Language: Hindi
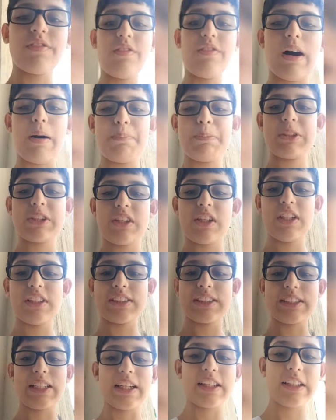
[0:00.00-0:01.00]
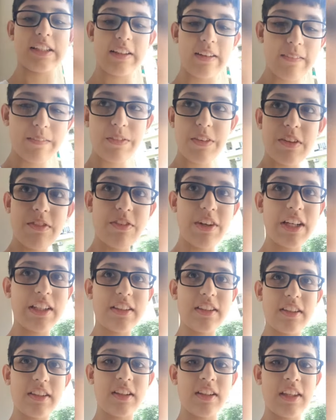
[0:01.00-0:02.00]
वापस रीस्टार्ट
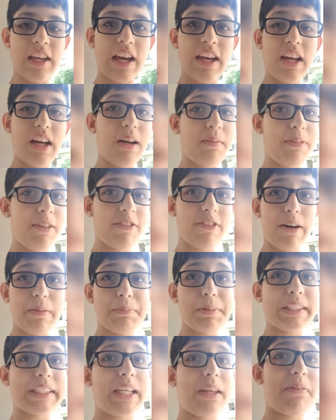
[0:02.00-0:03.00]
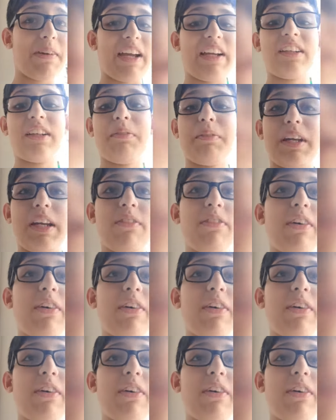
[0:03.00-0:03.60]
वेट यार अभी वापस नहीं फेंकना मैंने